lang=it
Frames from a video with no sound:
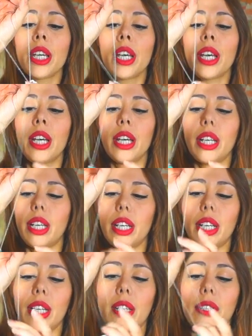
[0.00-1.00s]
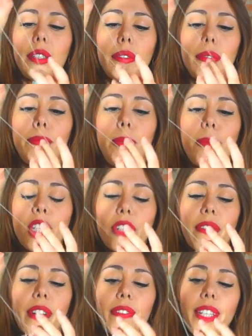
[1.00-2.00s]
eh, mi
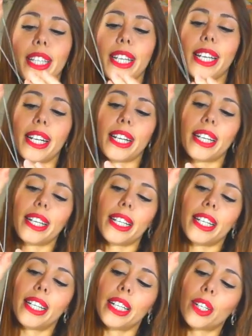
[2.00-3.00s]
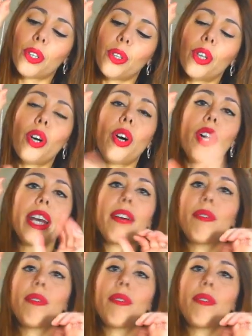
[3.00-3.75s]
piace far vedere il colore,